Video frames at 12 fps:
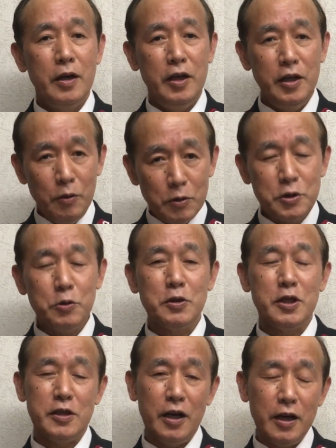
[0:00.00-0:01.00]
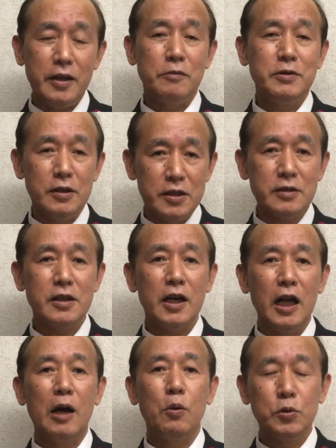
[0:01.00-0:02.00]
命を捧げてくださった
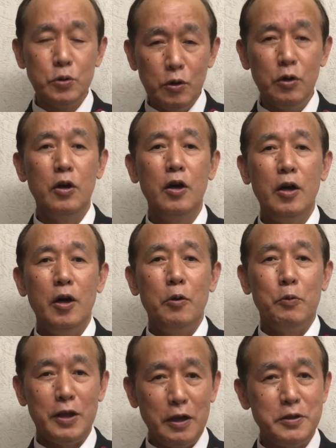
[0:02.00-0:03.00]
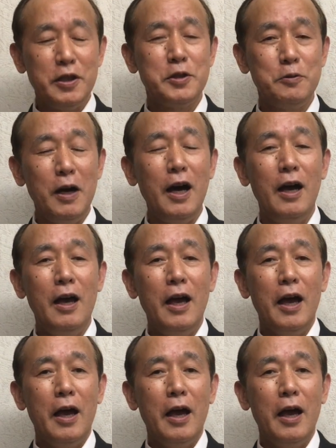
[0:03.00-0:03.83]
からこそ私たちは